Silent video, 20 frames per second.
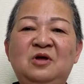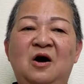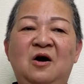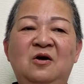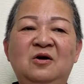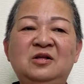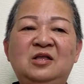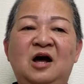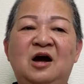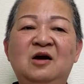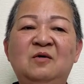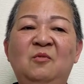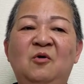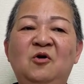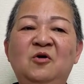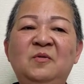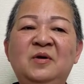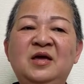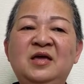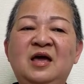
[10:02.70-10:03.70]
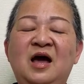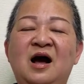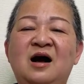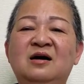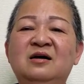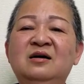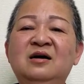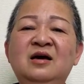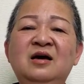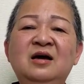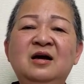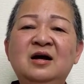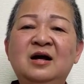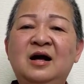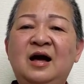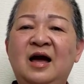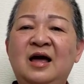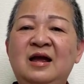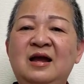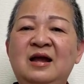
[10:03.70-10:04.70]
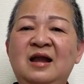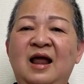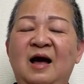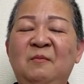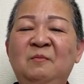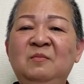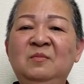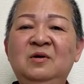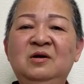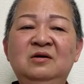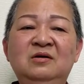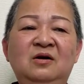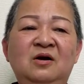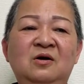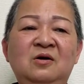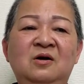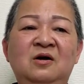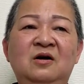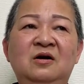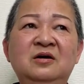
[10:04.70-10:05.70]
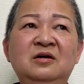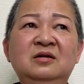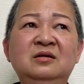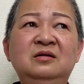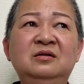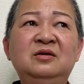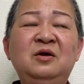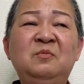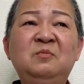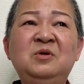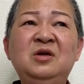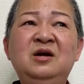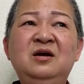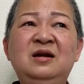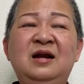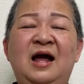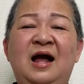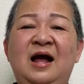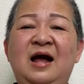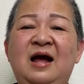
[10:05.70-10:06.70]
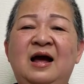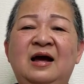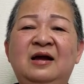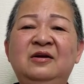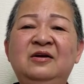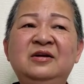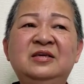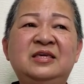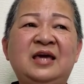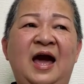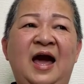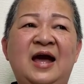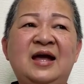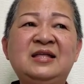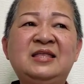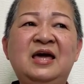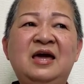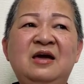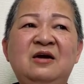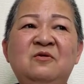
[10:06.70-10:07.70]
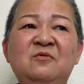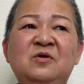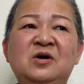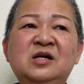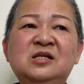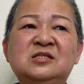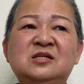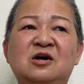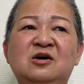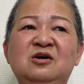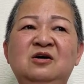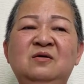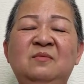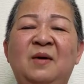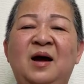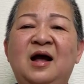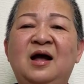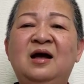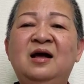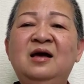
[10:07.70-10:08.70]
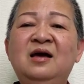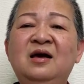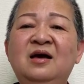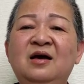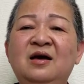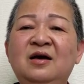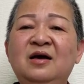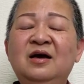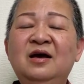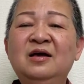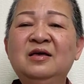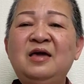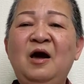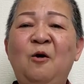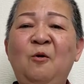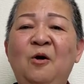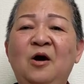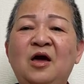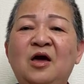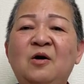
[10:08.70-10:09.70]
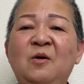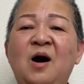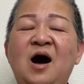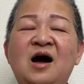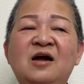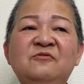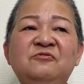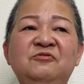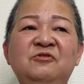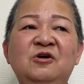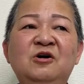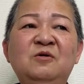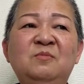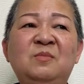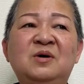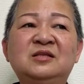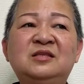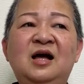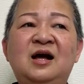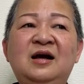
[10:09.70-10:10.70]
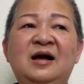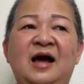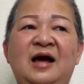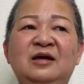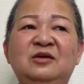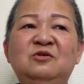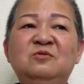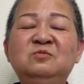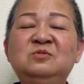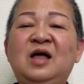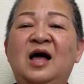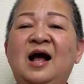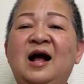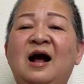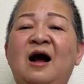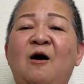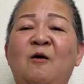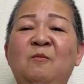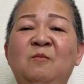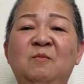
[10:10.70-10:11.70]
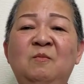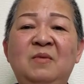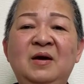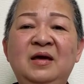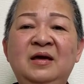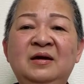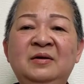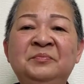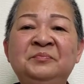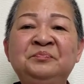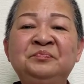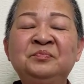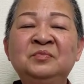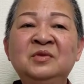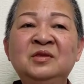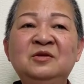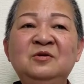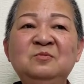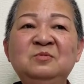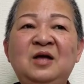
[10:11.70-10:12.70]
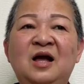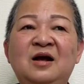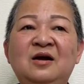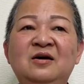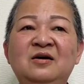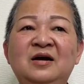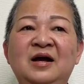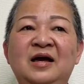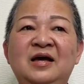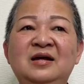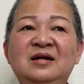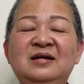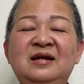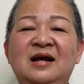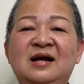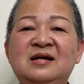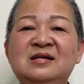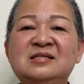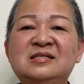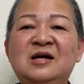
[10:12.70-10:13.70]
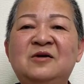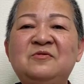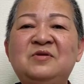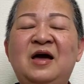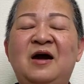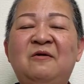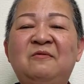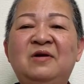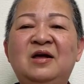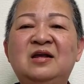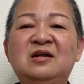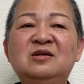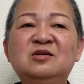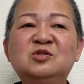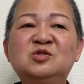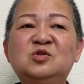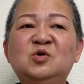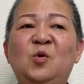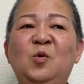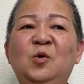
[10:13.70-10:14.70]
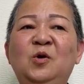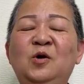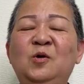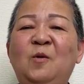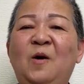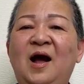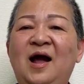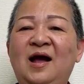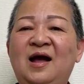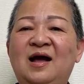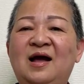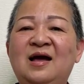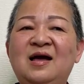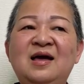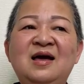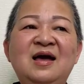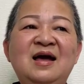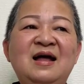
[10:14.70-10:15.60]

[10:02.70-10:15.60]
thôi thời buổi bây giờ kỳ lắm có người giống như là hả nó chạy theo cái sự mà à, dấu hiệu hết phước mà tất cả chúng ta không biết chúng ta cứ nghĩ rằng sao dạo này nó xui quá à?